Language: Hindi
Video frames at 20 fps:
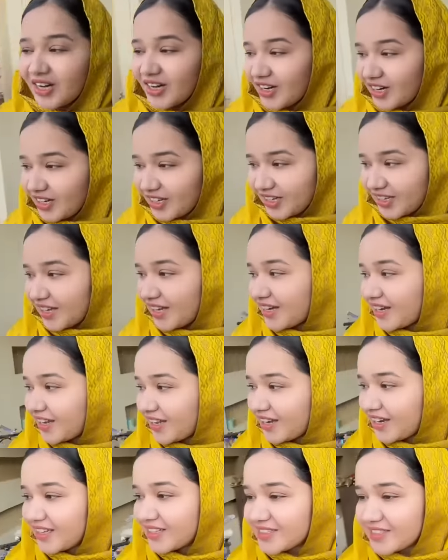और खैर
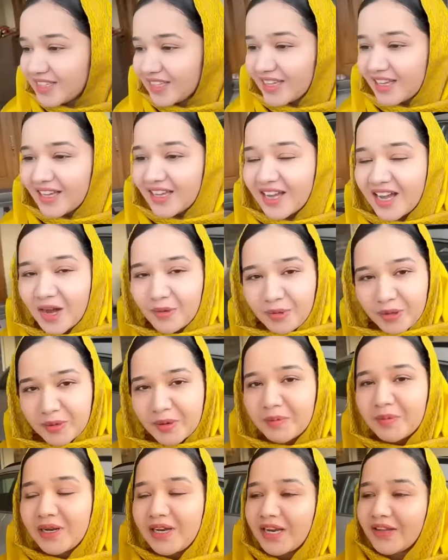खैरियत से है अभी
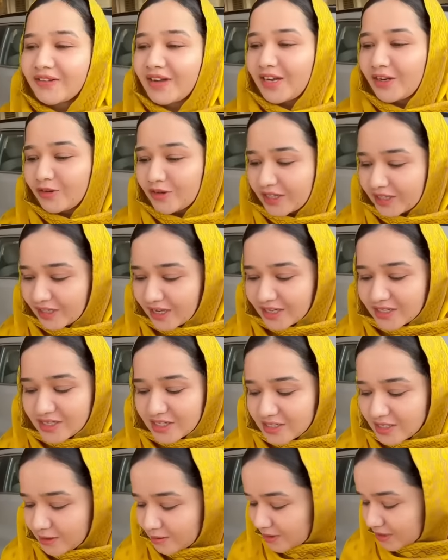मैं मिलने वाली हूँ
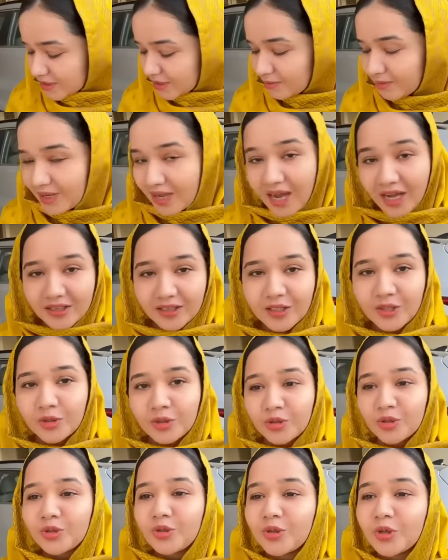नताशा से बस अभी आती
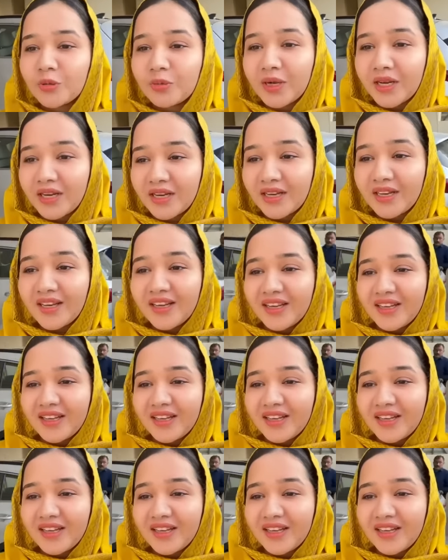होंगी उनको मैंने